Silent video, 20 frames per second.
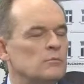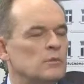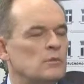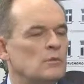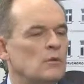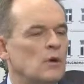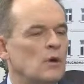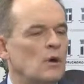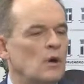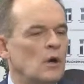
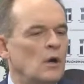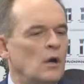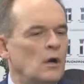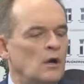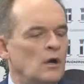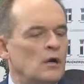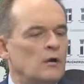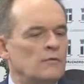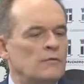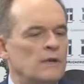było
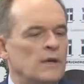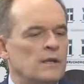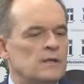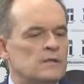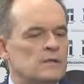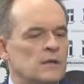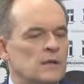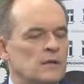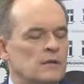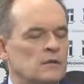e,
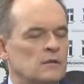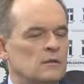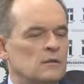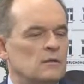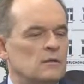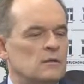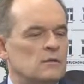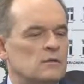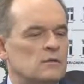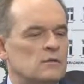więcej,
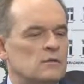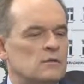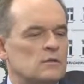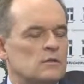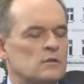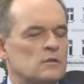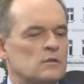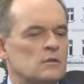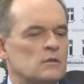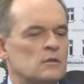
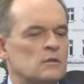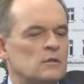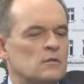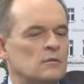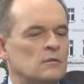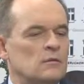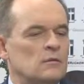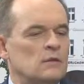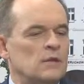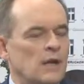gdyż
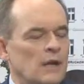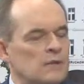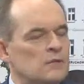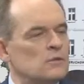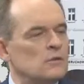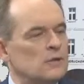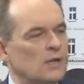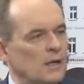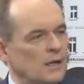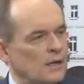y, nie
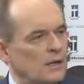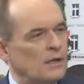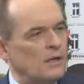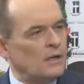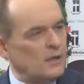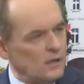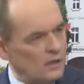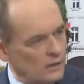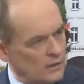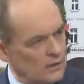jest to
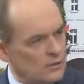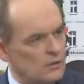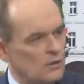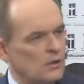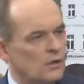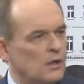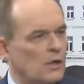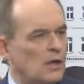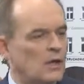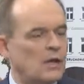takie e,
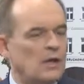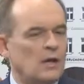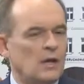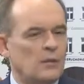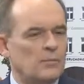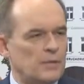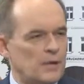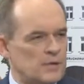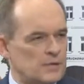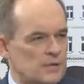drogie
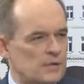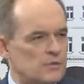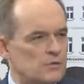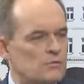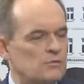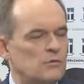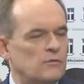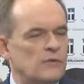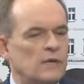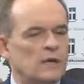jak praca
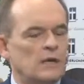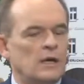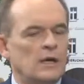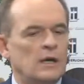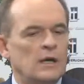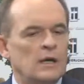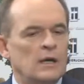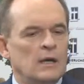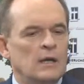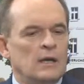
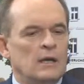człowieka